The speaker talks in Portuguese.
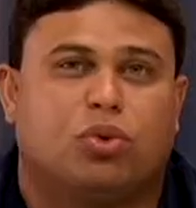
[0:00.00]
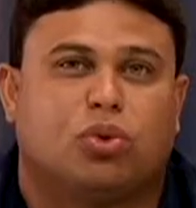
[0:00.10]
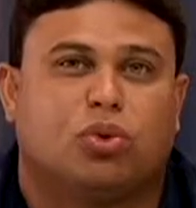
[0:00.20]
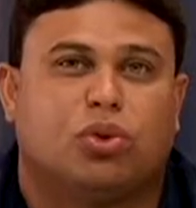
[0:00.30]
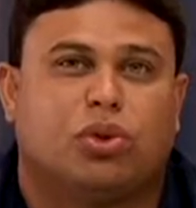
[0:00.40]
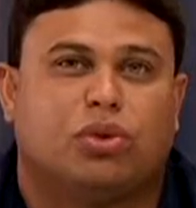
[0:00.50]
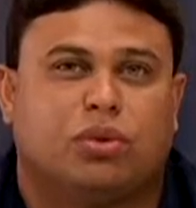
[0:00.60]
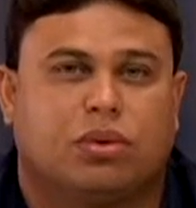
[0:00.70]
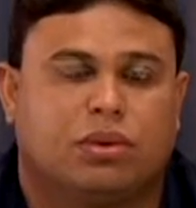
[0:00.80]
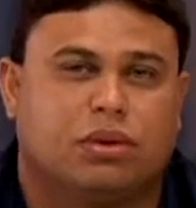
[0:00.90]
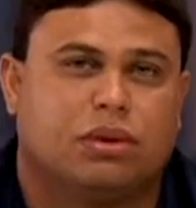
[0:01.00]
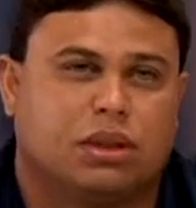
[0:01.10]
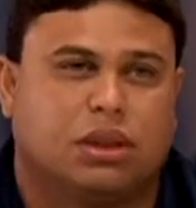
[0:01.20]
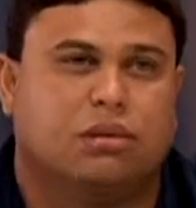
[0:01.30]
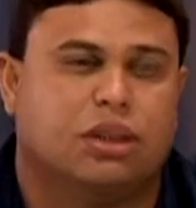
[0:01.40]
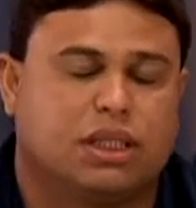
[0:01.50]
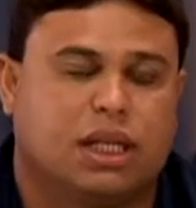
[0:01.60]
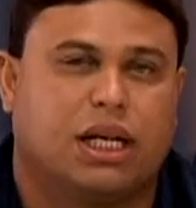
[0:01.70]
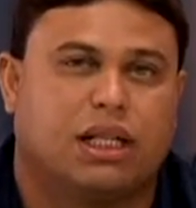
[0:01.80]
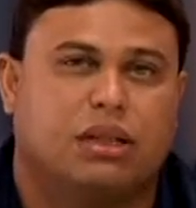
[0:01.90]
o Tuxo também
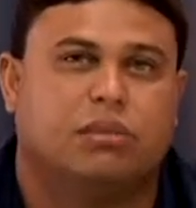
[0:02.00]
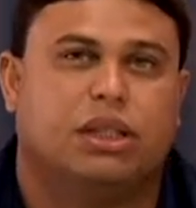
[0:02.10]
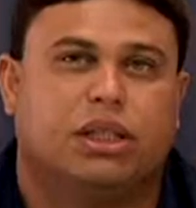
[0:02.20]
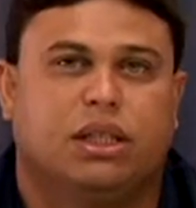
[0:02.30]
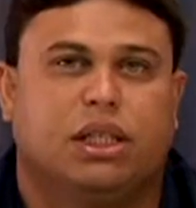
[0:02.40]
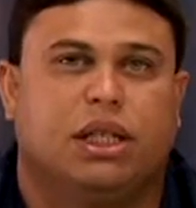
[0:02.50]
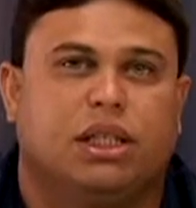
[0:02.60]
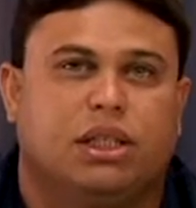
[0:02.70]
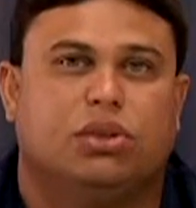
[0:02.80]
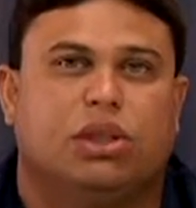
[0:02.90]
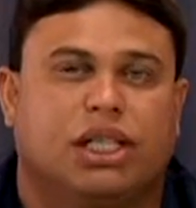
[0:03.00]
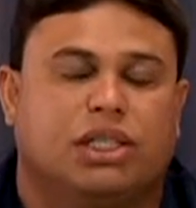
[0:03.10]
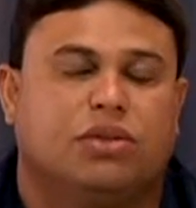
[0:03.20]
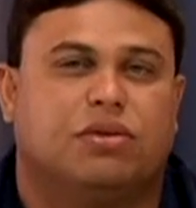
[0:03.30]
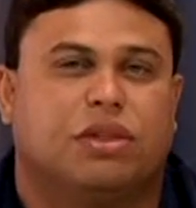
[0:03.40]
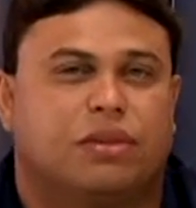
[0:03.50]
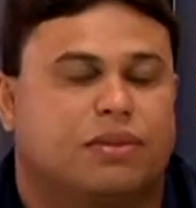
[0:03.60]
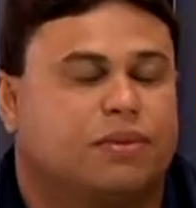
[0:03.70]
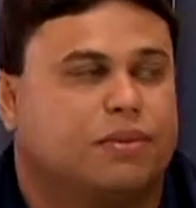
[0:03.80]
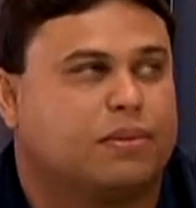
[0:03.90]
estará também e o da Silva.
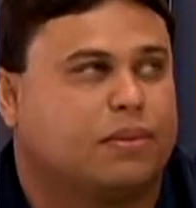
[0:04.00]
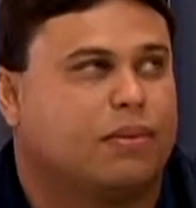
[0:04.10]
Tinha a